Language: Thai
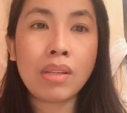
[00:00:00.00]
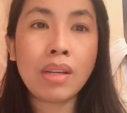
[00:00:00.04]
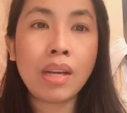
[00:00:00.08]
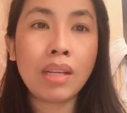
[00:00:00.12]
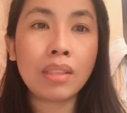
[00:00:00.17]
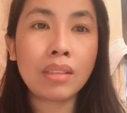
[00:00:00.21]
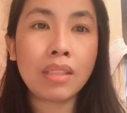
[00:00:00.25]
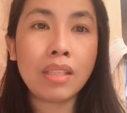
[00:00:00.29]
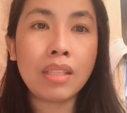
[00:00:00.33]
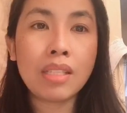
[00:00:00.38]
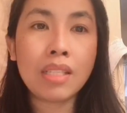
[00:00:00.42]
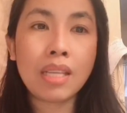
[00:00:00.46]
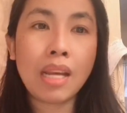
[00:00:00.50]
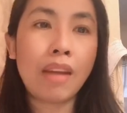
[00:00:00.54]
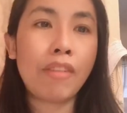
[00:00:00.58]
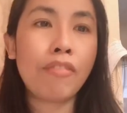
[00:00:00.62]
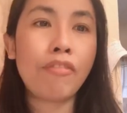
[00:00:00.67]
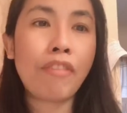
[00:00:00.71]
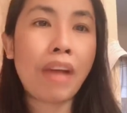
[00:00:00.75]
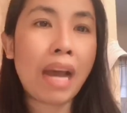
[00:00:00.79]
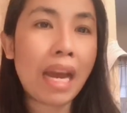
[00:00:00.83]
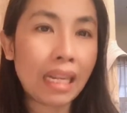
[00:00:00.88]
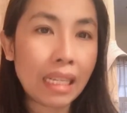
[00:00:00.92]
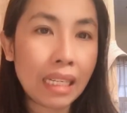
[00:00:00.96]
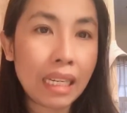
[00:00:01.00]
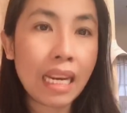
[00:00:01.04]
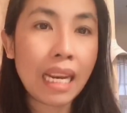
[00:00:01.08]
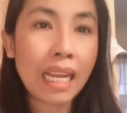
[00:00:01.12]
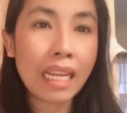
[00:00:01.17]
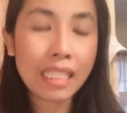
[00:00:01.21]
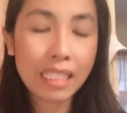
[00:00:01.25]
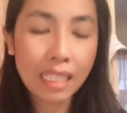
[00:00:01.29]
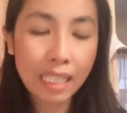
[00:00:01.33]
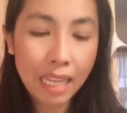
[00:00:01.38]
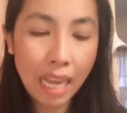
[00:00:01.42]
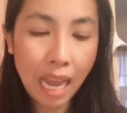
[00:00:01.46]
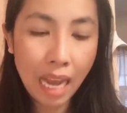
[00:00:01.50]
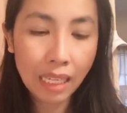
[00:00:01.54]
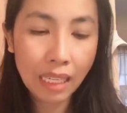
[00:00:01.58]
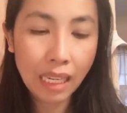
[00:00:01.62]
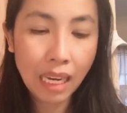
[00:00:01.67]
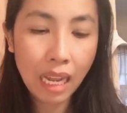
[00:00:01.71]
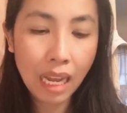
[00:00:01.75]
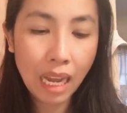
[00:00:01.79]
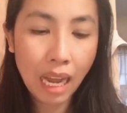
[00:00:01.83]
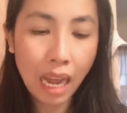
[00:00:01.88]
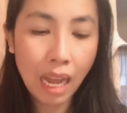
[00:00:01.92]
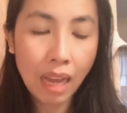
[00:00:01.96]
งที่ซานฟานหรืออะไรสักอย่างนี่
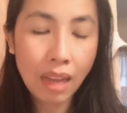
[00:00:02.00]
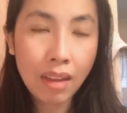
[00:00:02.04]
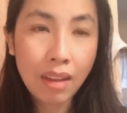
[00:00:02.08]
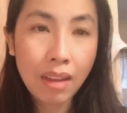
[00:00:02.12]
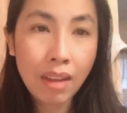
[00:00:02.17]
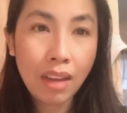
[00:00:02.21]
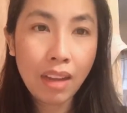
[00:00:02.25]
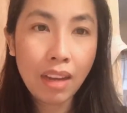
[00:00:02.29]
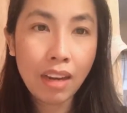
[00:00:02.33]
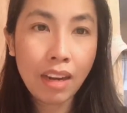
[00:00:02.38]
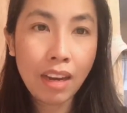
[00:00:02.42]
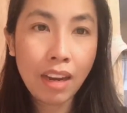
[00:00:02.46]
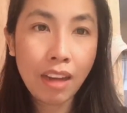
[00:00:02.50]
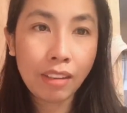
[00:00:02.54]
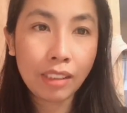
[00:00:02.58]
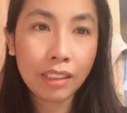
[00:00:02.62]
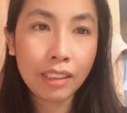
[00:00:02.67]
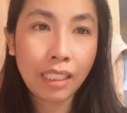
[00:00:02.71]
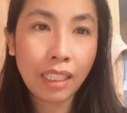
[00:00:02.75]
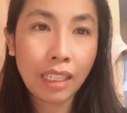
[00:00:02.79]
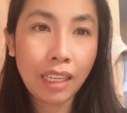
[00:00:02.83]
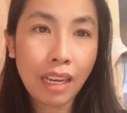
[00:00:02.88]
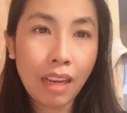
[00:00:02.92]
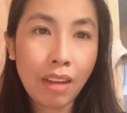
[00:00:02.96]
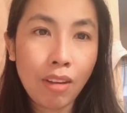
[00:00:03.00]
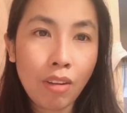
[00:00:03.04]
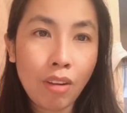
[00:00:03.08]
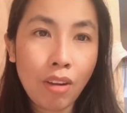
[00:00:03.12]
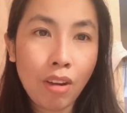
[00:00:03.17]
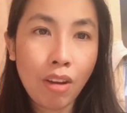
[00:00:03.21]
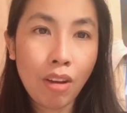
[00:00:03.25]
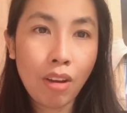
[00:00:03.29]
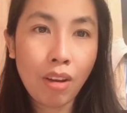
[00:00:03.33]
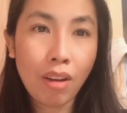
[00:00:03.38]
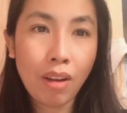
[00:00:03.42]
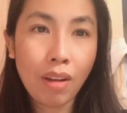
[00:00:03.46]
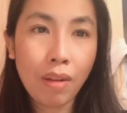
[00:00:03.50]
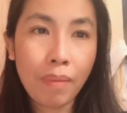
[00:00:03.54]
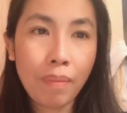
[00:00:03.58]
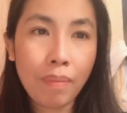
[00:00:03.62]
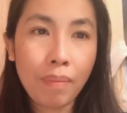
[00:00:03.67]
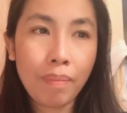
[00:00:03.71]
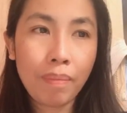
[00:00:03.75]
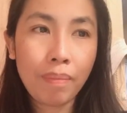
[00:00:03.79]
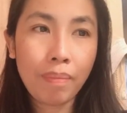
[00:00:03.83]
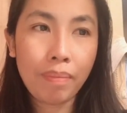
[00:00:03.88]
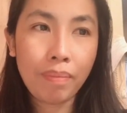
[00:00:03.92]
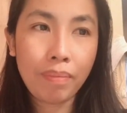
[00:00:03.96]
แหละค่ะ แล้วเสร็จแล้วก็
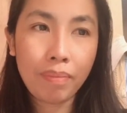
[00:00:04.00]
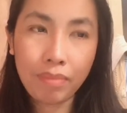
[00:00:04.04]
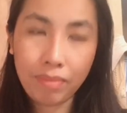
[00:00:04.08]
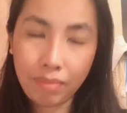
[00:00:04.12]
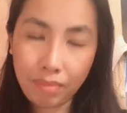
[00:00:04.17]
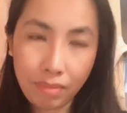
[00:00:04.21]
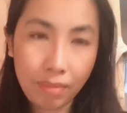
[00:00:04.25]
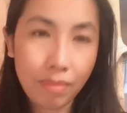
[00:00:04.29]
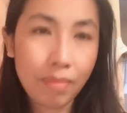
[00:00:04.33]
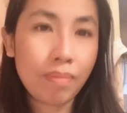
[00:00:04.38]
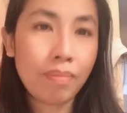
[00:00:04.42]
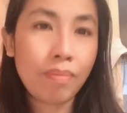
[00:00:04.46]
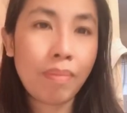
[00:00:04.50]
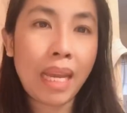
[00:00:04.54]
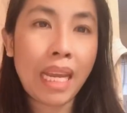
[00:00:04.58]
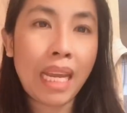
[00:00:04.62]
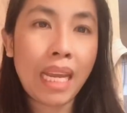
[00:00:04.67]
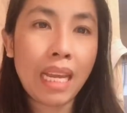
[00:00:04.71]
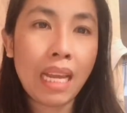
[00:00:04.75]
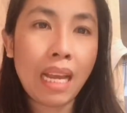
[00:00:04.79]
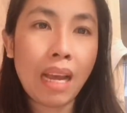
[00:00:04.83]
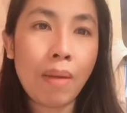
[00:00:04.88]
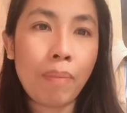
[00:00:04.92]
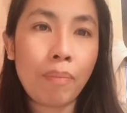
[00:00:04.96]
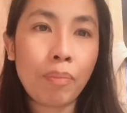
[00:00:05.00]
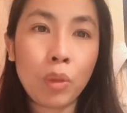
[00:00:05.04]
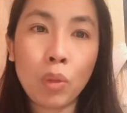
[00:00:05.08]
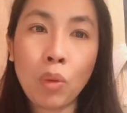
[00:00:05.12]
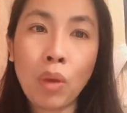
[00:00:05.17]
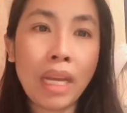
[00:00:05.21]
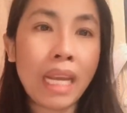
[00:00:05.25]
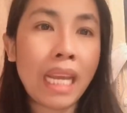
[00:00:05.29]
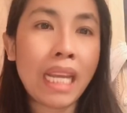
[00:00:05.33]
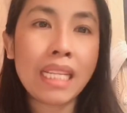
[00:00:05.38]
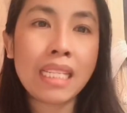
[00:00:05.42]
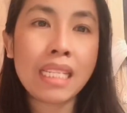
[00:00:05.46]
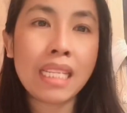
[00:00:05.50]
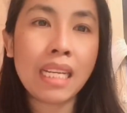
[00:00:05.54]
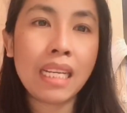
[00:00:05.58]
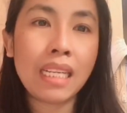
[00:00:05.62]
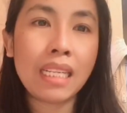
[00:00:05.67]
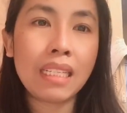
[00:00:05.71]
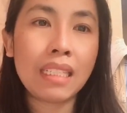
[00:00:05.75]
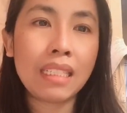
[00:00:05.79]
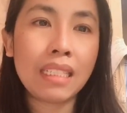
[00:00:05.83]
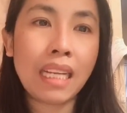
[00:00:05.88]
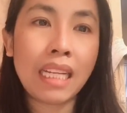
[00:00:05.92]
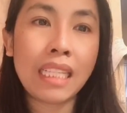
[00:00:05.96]
ไม่ให้กับตัวแคนเซิล
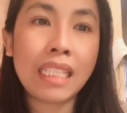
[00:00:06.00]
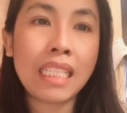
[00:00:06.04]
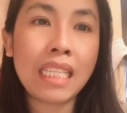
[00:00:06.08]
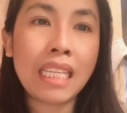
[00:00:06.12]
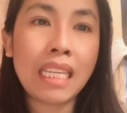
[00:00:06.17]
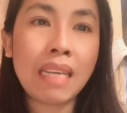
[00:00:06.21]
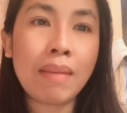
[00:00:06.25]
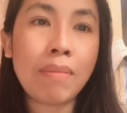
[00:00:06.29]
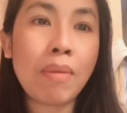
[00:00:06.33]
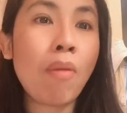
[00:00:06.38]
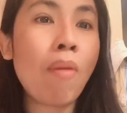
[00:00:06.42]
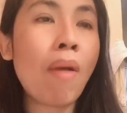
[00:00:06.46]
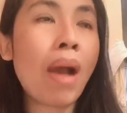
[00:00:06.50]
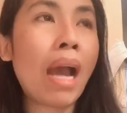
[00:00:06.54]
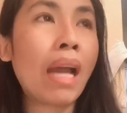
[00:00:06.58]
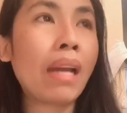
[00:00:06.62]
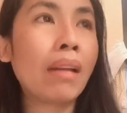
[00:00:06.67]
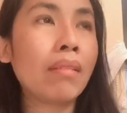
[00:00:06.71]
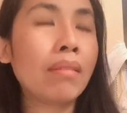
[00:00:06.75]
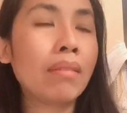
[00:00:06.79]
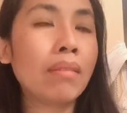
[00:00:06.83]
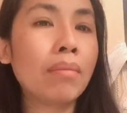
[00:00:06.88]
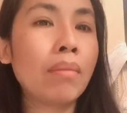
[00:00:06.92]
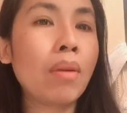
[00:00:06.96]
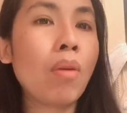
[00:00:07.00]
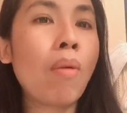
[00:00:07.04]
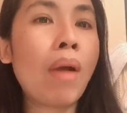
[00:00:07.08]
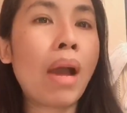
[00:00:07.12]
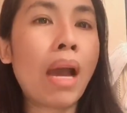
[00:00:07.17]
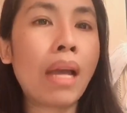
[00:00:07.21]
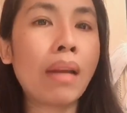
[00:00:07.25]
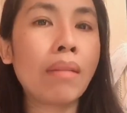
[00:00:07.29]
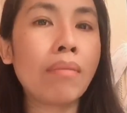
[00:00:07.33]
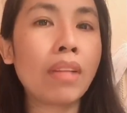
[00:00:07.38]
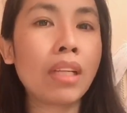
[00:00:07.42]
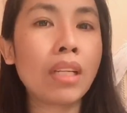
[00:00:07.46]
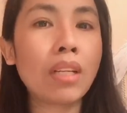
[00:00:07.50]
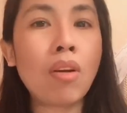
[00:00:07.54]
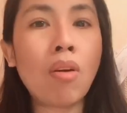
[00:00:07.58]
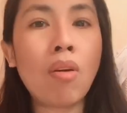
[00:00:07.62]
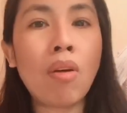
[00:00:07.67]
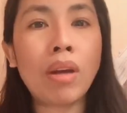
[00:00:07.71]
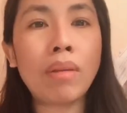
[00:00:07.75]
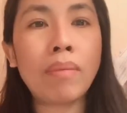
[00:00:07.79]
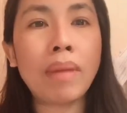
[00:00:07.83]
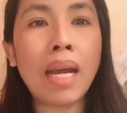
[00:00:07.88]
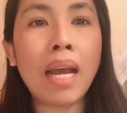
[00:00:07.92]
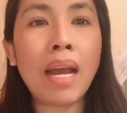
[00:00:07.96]
ทันทีเมื่อวาน เมื่อวานมันก่อ
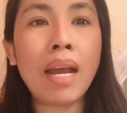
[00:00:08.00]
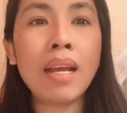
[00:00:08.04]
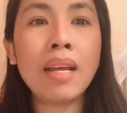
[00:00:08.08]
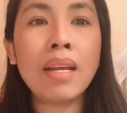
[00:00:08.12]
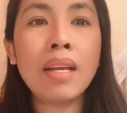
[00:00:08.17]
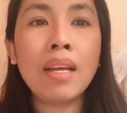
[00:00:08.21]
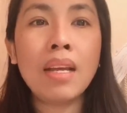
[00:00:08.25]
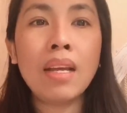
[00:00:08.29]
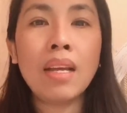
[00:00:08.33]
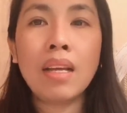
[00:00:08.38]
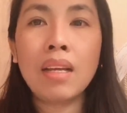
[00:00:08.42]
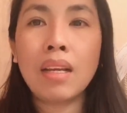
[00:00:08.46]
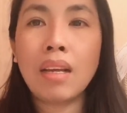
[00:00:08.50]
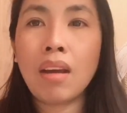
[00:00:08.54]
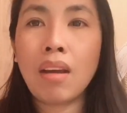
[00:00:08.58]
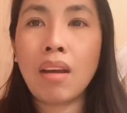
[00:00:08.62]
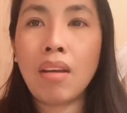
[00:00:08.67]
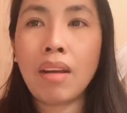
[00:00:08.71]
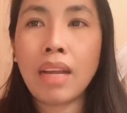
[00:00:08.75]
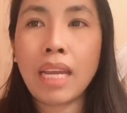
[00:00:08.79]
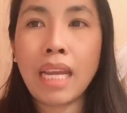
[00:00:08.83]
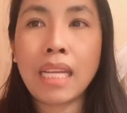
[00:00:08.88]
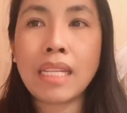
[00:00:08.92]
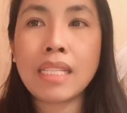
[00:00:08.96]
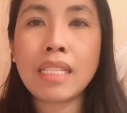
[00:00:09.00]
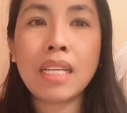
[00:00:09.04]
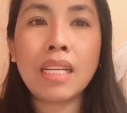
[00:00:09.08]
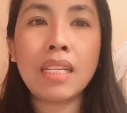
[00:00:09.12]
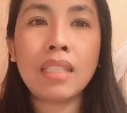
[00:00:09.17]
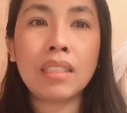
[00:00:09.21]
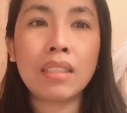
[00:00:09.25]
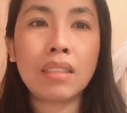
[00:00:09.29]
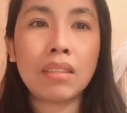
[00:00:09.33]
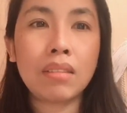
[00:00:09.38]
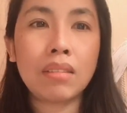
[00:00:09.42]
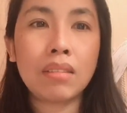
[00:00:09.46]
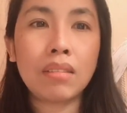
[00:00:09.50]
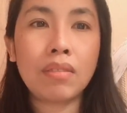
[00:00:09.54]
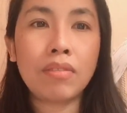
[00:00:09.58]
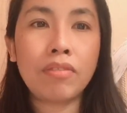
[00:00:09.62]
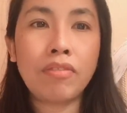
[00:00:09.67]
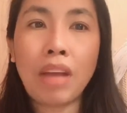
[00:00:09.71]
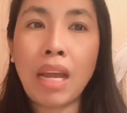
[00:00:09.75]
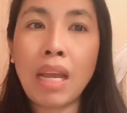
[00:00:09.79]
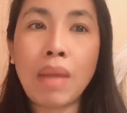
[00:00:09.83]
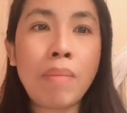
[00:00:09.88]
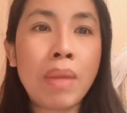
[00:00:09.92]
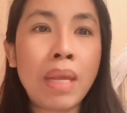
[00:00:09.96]
นมั้งคะ ก็แคนเซิล
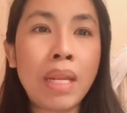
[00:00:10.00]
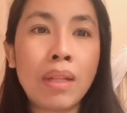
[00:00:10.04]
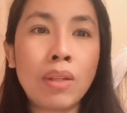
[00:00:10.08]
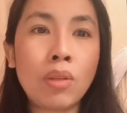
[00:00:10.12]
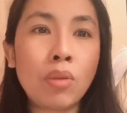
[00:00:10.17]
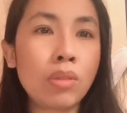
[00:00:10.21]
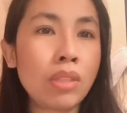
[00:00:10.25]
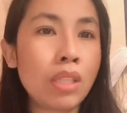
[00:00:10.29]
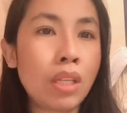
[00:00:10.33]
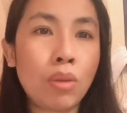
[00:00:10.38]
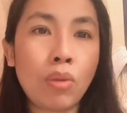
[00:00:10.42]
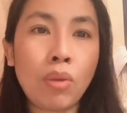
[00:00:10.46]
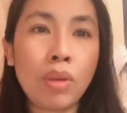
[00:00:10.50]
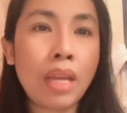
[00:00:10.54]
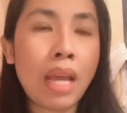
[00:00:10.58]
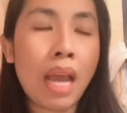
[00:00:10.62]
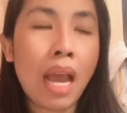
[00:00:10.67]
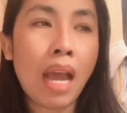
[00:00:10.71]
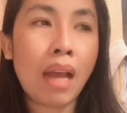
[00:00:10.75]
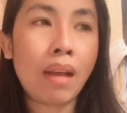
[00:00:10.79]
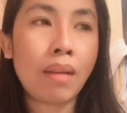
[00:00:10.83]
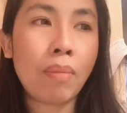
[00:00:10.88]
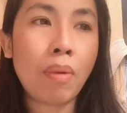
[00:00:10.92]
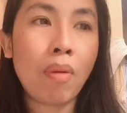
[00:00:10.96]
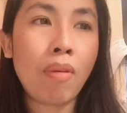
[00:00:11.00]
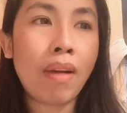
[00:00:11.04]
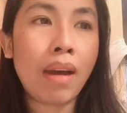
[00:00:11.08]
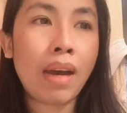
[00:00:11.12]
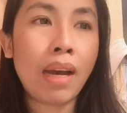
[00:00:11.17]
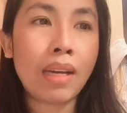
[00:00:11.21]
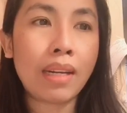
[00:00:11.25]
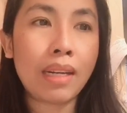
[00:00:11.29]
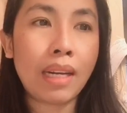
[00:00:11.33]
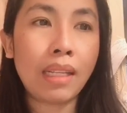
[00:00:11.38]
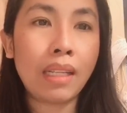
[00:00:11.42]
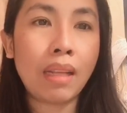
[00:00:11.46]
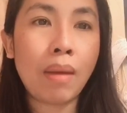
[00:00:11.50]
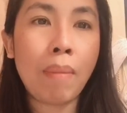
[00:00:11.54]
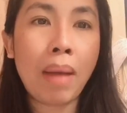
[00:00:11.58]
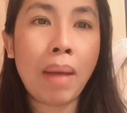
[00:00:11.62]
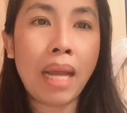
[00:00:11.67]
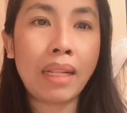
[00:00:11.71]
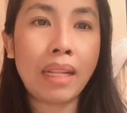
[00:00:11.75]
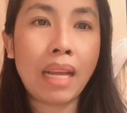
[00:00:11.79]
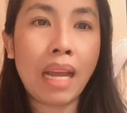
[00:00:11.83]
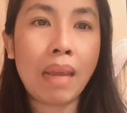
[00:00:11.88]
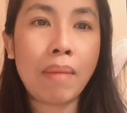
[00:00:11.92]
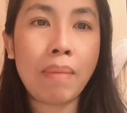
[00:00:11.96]
ไฟบินทุกสิ่งทุกอย่าง เพราะว่ารัฐบา
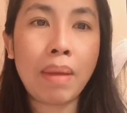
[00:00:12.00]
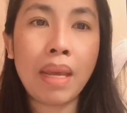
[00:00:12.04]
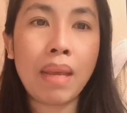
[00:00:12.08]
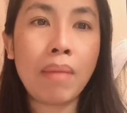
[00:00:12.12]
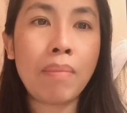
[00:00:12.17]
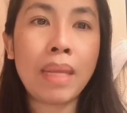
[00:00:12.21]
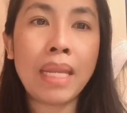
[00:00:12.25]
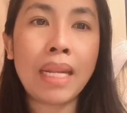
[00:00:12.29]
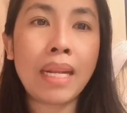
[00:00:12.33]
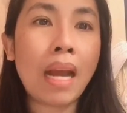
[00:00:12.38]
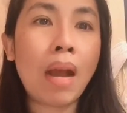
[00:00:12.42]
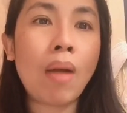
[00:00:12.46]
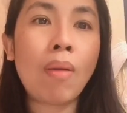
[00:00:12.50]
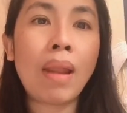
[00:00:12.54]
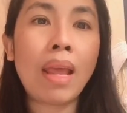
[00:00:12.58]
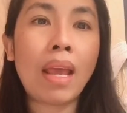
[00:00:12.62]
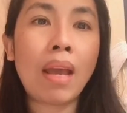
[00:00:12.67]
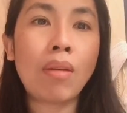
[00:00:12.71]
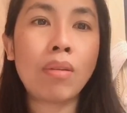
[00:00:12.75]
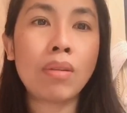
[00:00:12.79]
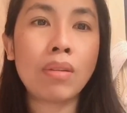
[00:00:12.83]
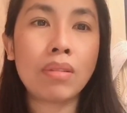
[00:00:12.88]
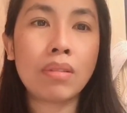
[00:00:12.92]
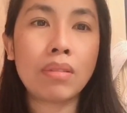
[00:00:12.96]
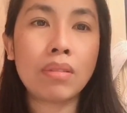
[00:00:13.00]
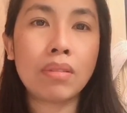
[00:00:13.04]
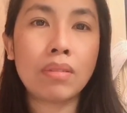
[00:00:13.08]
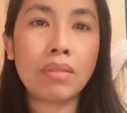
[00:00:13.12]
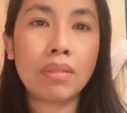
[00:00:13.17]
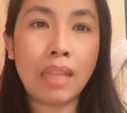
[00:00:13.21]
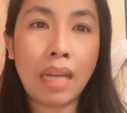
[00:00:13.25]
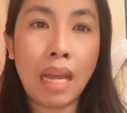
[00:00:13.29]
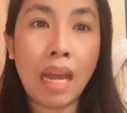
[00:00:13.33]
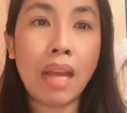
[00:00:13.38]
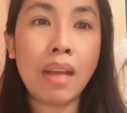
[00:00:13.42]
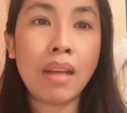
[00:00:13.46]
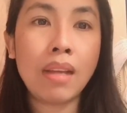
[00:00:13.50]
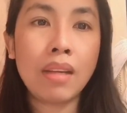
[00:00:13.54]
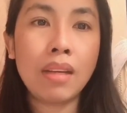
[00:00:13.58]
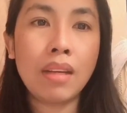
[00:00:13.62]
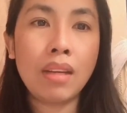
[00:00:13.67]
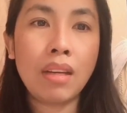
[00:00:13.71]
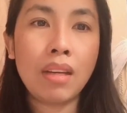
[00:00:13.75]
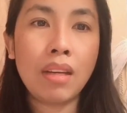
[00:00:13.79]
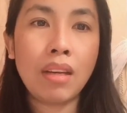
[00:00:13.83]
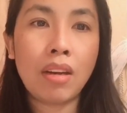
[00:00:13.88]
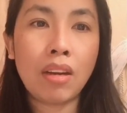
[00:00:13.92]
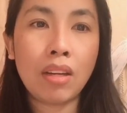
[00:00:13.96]
ลไทยไม่ให้บินเข้าแล้วนะ
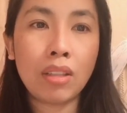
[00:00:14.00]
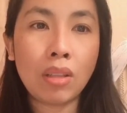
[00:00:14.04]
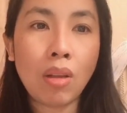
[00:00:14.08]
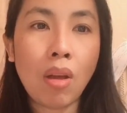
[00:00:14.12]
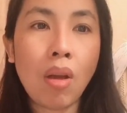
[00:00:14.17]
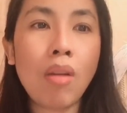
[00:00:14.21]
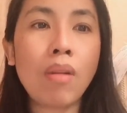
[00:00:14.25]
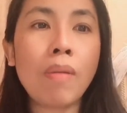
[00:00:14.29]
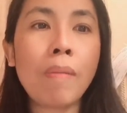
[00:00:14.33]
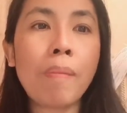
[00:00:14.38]
ก็ต้อง